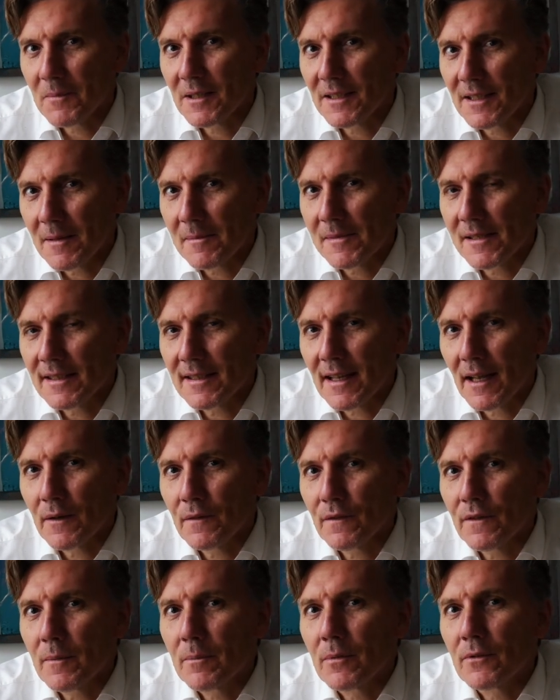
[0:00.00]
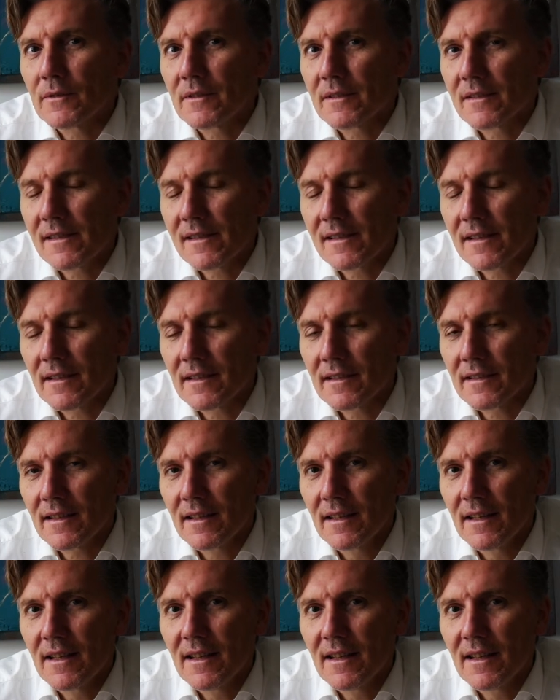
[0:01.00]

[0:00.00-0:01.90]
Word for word: mit dem Sie dann verbunden sind,